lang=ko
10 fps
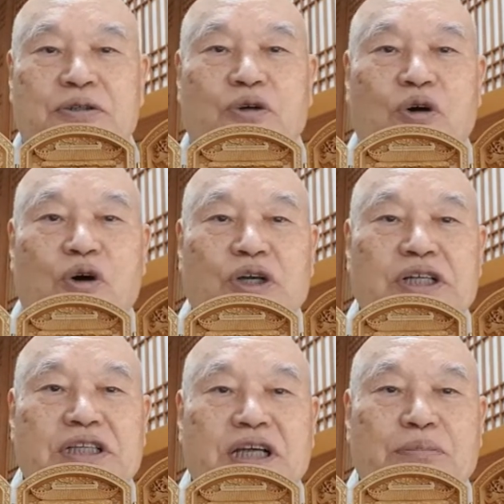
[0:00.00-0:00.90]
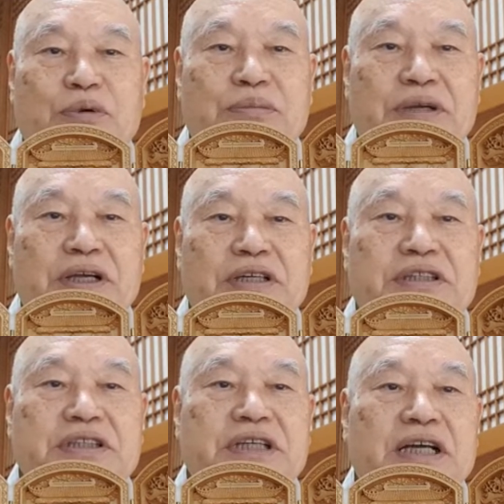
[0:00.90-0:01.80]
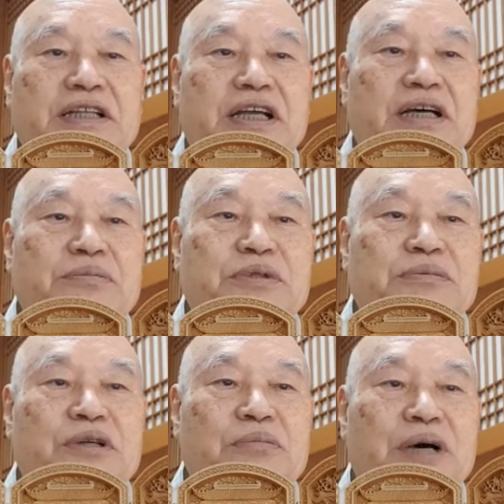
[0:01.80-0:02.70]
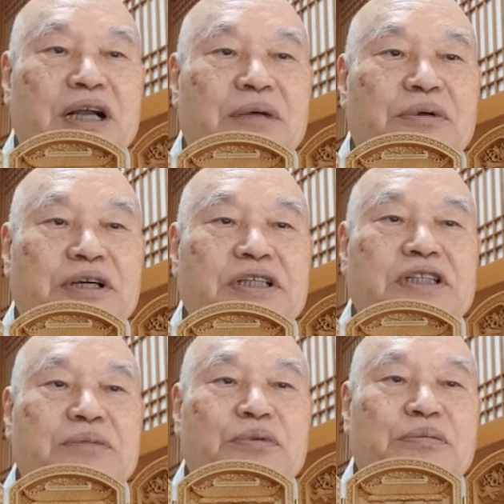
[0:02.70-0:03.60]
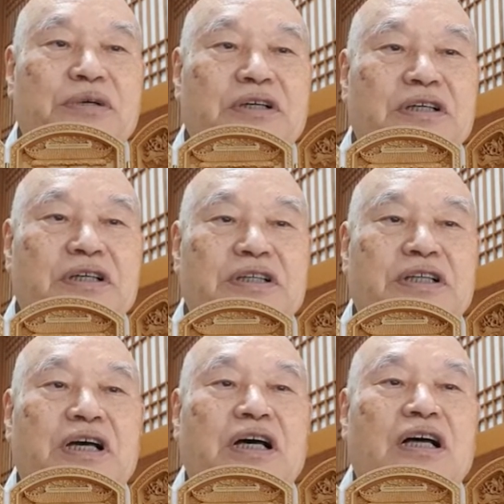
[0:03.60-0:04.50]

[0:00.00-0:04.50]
또 일체법이 의지한 데 없음을 말하면 일체법은